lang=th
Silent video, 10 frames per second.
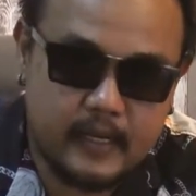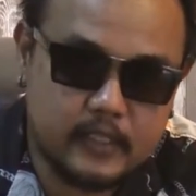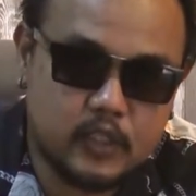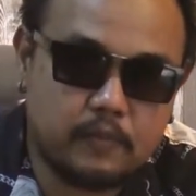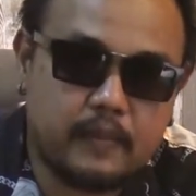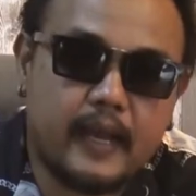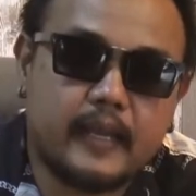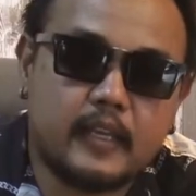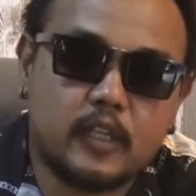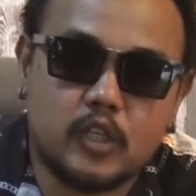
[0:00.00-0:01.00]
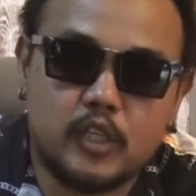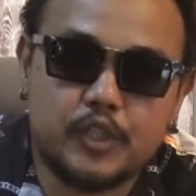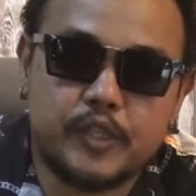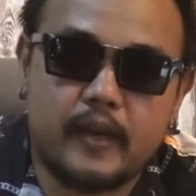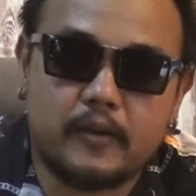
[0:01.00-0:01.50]
คัสตอมไบค์อินเตอร์เน
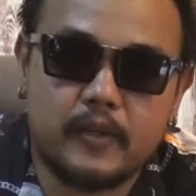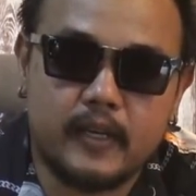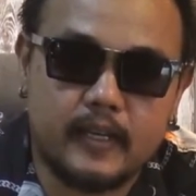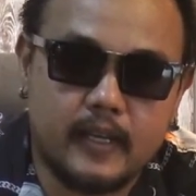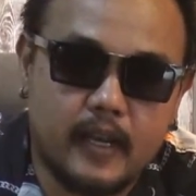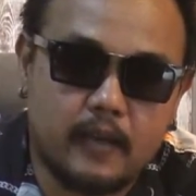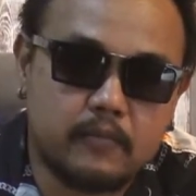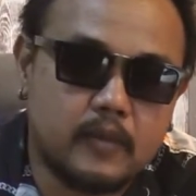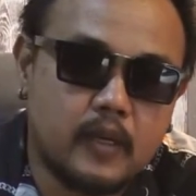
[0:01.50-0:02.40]
ชั่นแนลด้วยนะครับ